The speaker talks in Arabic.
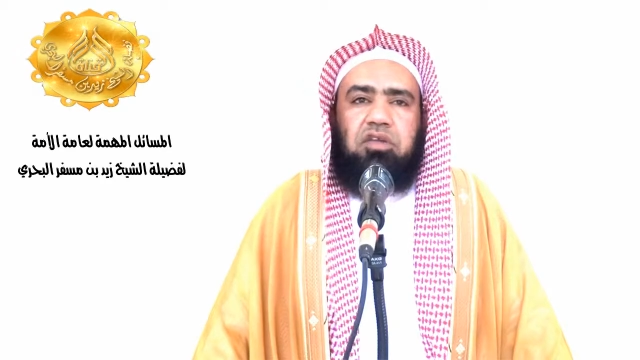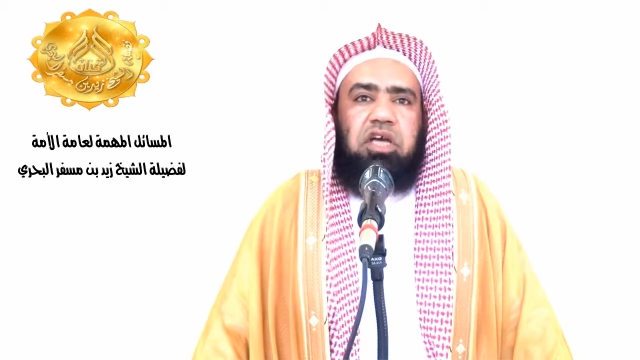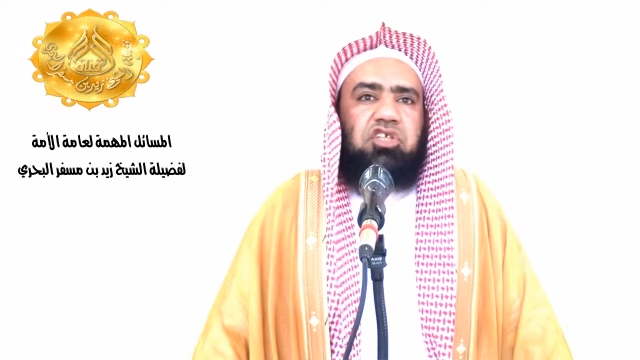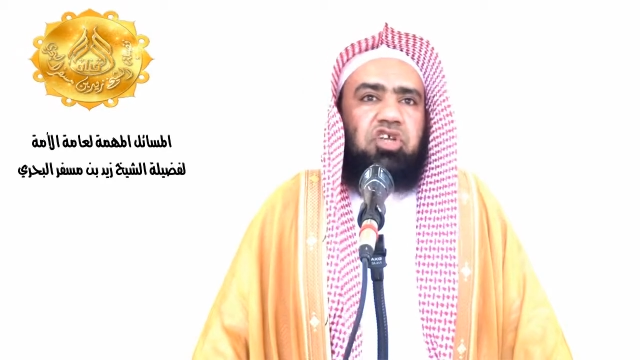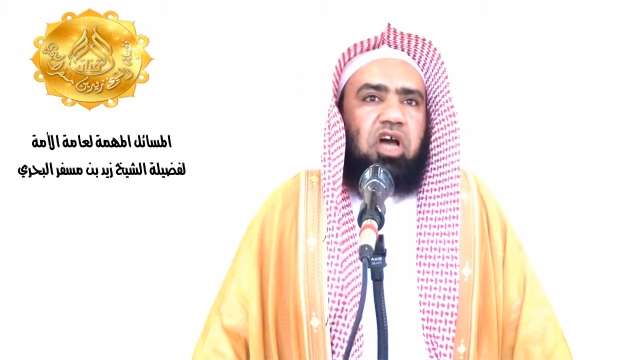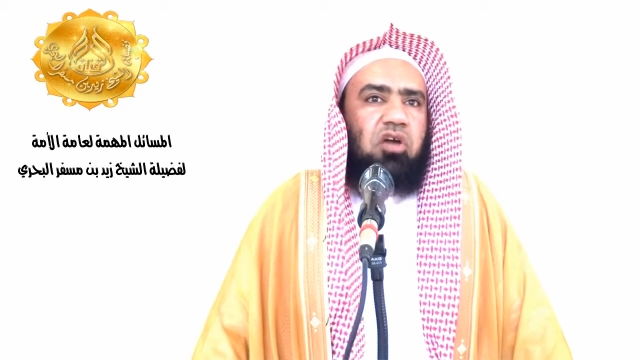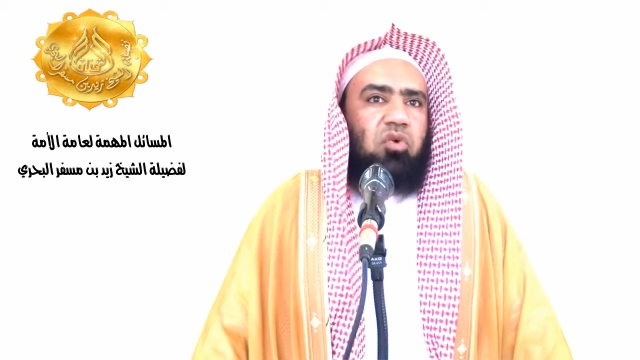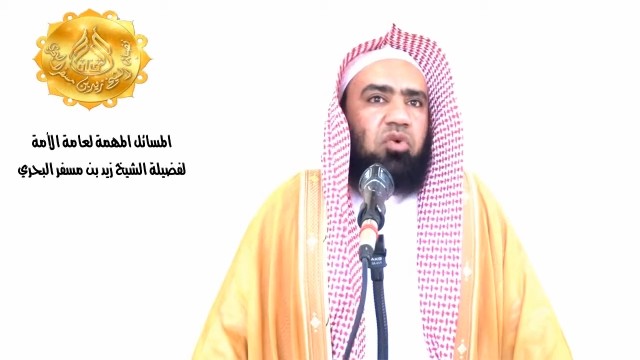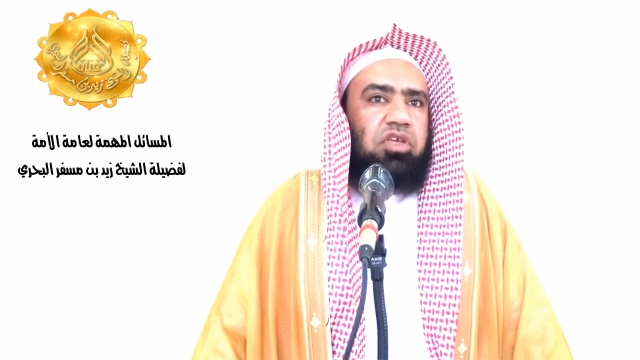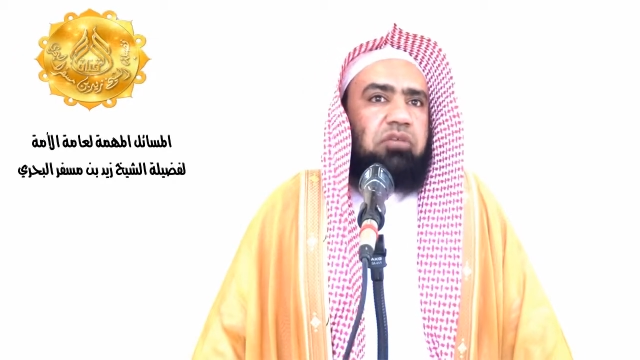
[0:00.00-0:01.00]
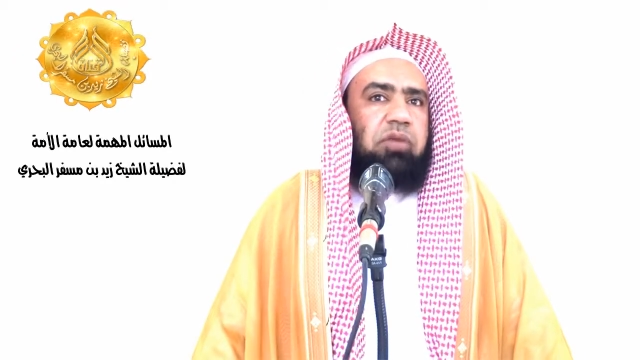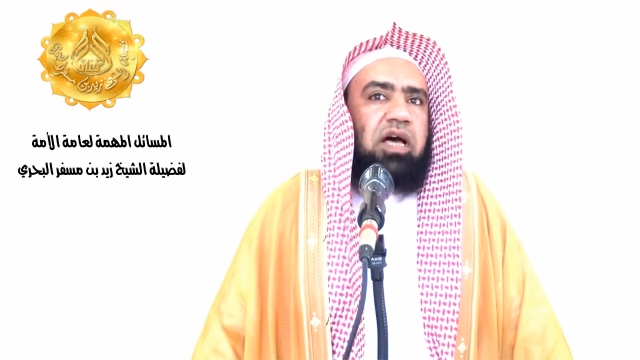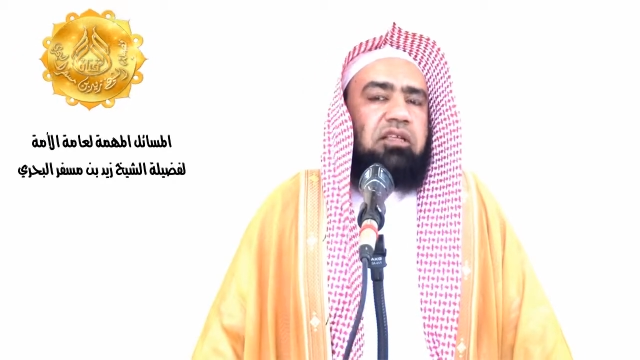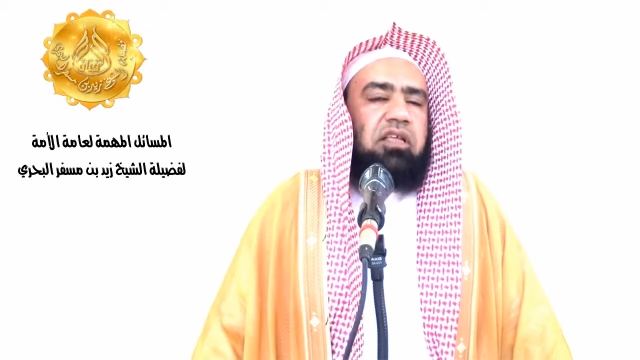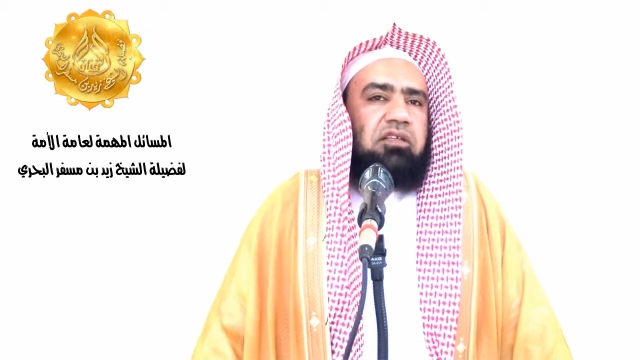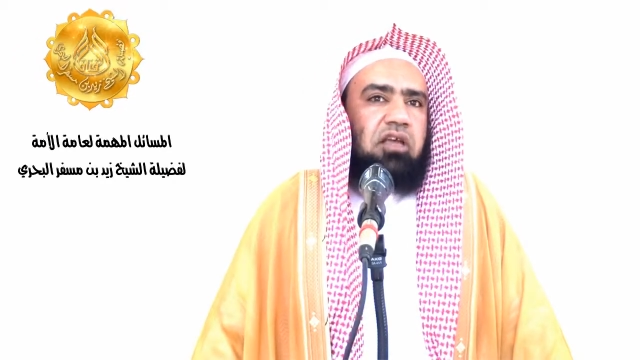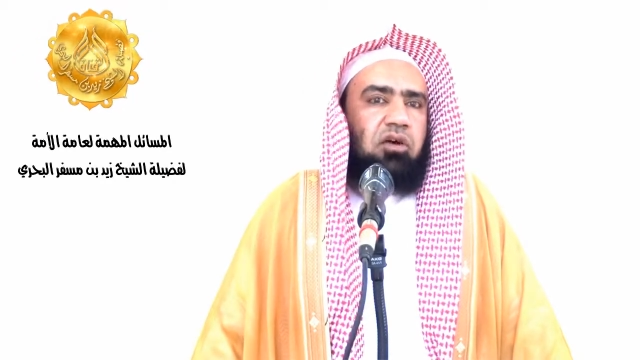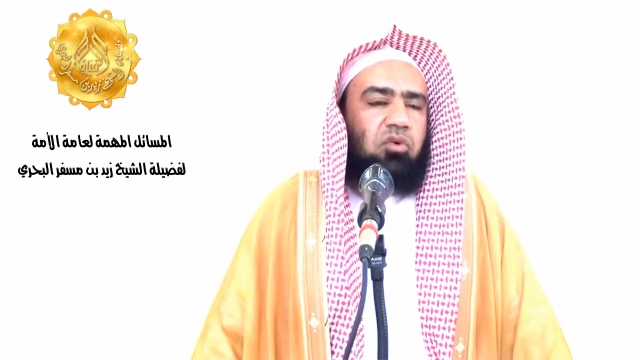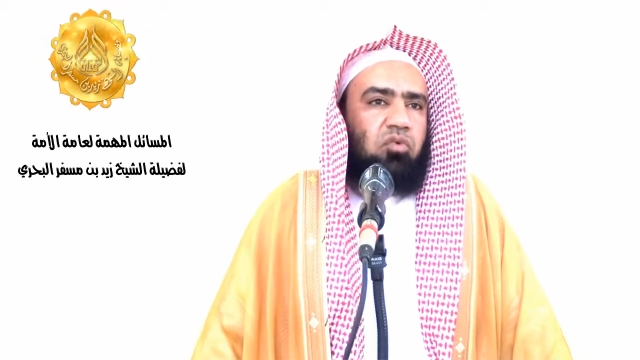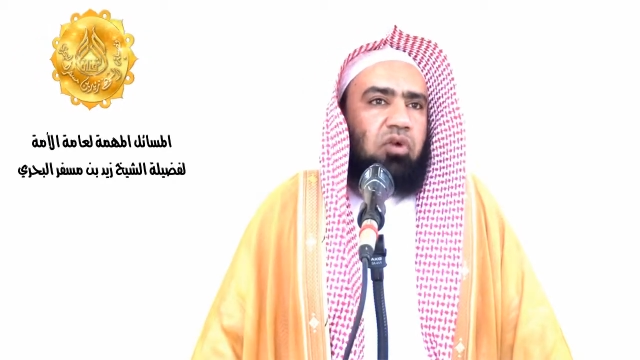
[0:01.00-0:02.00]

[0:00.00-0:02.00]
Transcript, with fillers: يجعل عبادته